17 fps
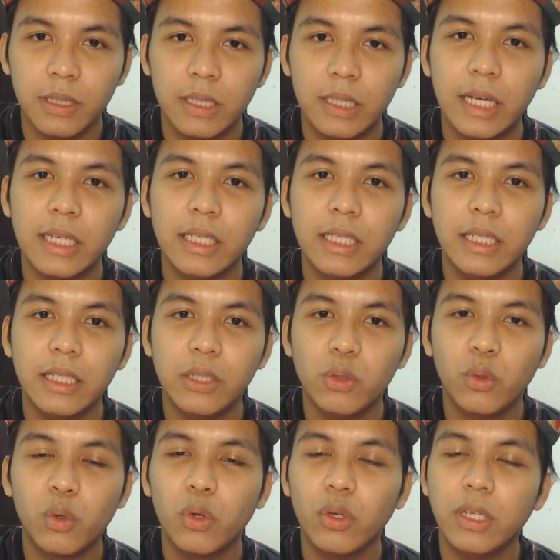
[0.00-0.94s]
Jadi
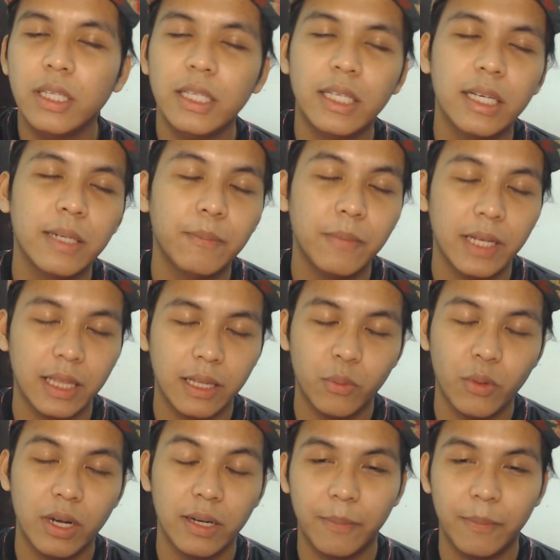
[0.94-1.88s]
euro ni dia
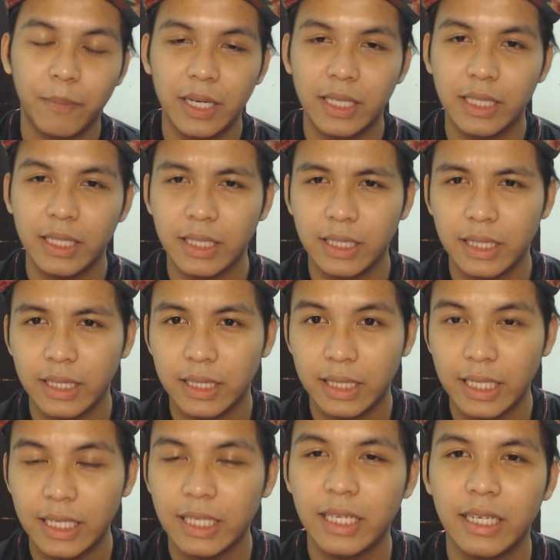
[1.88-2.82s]
mata wang yang paling
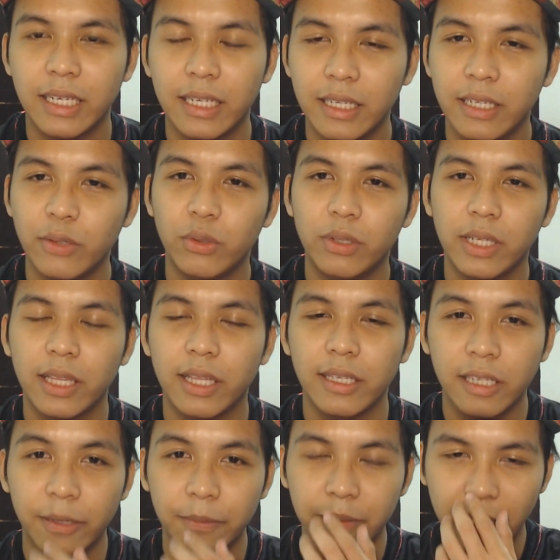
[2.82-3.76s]
tinggi di dunia
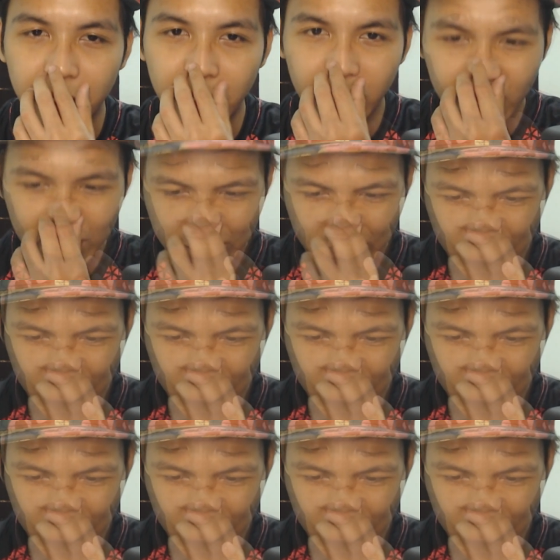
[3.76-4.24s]
tak silap saya.